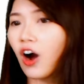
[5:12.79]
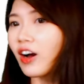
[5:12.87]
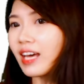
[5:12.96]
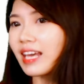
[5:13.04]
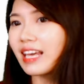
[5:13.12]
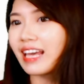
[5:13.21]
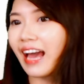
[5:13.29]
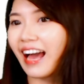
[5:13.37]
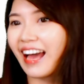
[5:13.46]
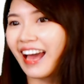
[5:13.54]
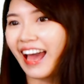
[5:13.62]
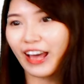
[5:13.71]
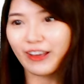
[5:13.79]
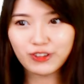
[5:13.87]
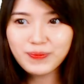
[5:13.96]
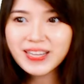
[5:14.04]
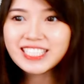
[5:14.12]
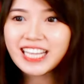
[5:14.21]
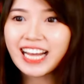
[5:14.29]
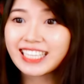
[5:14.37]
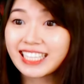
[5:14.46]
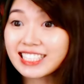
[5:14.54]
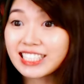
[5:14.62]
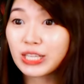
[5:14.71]
Oh iya, Evil Bean saat
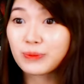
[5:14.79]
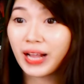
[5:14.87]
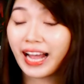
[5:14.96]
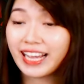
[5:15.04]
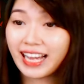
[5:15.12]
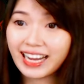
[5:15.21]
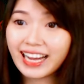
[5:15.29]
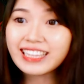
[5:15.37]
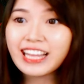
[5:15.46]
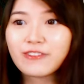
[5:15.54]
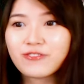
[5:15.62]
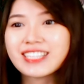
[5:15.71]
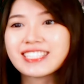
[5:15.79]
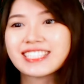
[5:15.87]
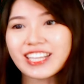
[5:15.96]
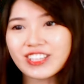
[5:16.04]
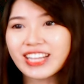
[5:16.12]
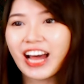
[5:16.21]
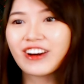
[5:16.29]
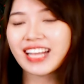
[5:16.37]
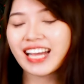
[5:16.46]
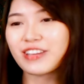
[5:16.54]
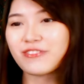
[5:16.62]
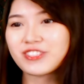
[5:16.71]
ini sedang merayakan event satu tahun
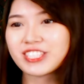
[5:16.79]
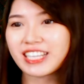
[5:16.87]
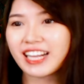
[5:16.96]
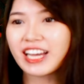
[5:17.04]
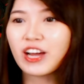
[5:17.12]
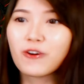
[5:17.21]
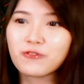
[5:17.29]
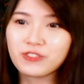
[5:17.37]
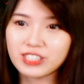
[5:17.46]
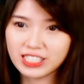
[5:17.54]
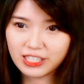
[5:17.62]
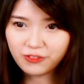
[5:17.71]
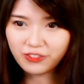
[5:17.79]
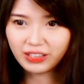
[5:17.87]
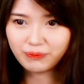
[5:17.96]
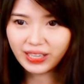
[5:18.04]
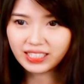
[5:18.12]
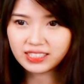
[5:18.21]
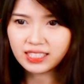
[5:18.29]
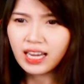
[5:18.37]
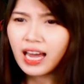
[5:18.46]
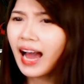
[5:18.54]
anniversary official fanpage.